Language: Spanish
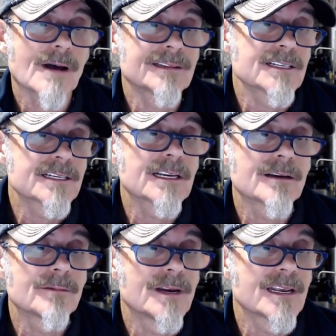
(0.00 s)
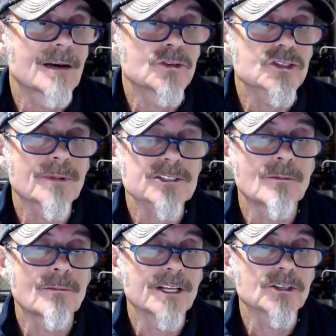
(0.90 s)
Antes sí que venía mucho más
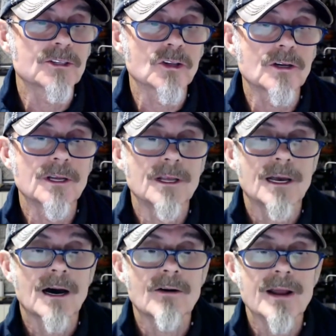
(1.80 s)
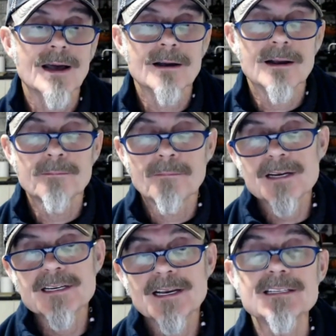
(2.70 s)
completo todo. Ahora,
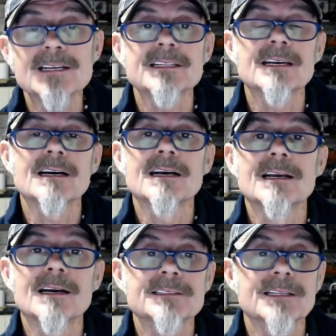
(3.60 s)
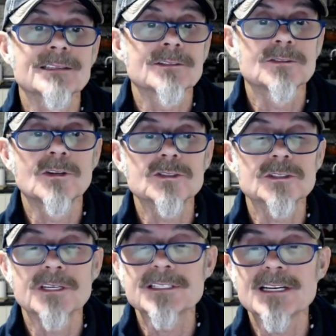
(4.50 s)
casi casi hasta, hasta dos
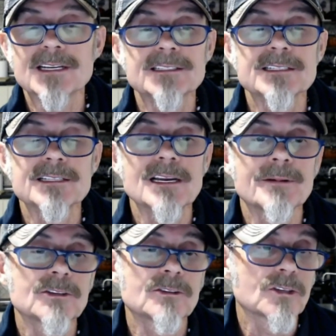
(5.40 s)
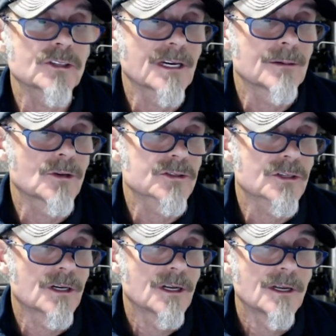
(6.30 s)
o tres días antes del evento, no
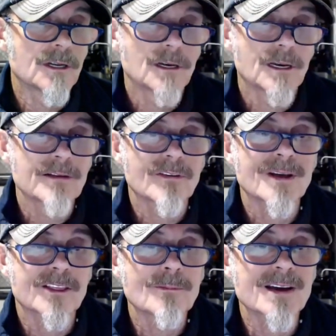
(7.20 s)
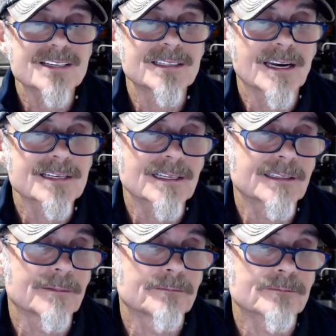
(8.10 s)
tenemos la información más
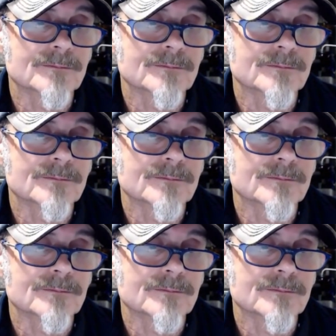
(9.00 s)
interesante.